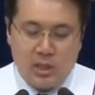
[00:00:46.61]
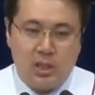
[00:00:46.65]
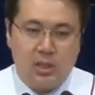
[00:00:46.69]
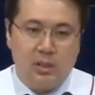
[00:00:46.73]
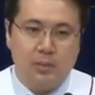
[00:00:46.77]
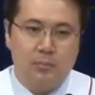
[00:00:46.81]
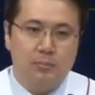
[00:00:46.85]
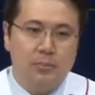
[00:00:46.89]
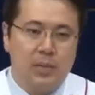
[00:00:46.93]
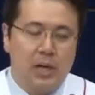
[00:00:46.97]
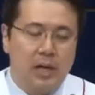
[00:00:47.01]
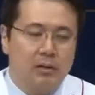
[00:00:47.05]

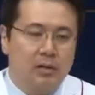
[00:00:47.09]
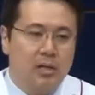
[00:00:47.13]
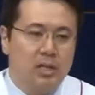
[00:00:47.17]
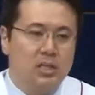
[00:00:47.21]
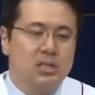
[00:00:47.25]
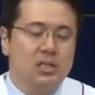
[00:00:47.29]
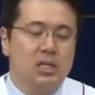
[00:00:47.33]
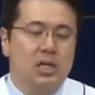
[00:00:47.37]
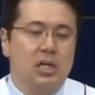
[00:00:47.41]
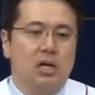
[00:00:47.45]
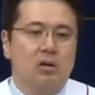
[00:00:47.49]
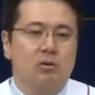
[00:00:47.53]
あ本当
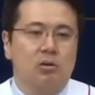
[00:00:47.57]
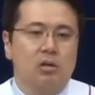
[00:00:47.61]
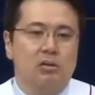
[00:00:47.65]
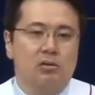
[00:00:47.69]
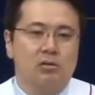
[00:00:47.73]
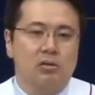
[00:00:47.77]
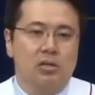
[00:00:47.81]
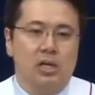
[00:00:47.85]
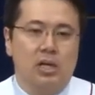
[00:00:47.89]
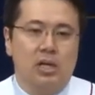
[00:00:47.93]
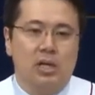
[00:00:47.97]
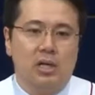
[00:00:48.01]
に歳
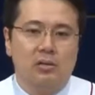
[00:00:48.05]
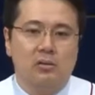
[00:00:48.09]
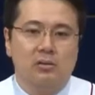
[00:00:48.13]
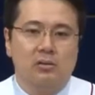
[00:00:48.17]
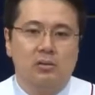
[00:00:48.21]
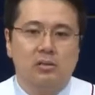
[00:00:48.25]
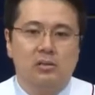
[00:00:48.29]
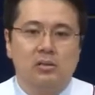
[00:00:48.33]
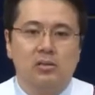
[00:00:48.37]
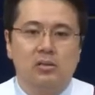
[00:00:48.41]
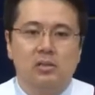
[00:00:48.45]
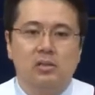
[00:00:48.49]
月が
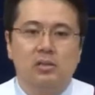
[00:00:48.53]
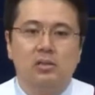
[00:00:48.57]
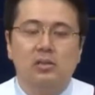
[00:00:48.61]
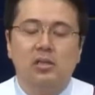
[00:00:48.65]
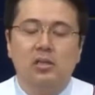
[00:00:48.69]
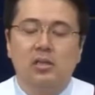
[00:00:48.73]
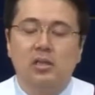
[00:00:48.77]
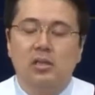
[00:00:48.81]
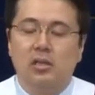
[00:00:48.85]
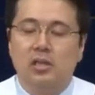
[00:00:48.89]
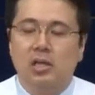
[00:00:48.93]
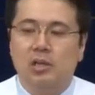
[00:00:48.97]
早く
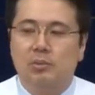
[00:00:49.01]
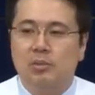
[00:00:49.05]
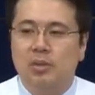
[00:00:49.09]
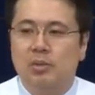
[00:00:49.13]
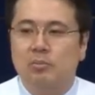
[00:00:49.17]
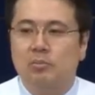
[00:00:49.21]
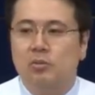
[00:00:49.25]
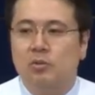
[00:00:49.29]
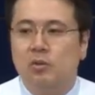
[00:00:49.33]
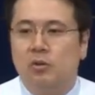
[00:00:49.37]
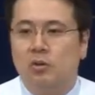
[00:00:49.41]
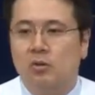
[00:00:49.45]
進むだなとい
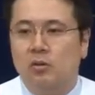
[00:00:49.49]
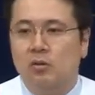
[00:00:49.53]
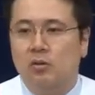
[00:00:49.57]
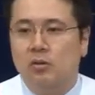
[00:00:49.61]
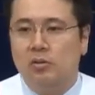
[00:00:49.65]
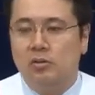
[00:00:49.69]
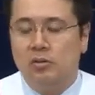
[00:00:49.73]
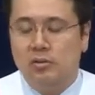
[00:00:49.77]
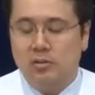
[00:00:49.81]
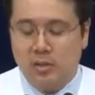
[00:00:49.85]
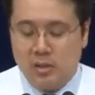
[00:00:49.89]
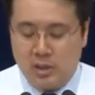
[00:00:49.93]
うこと
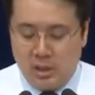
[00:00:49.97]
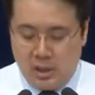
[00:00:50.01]
を、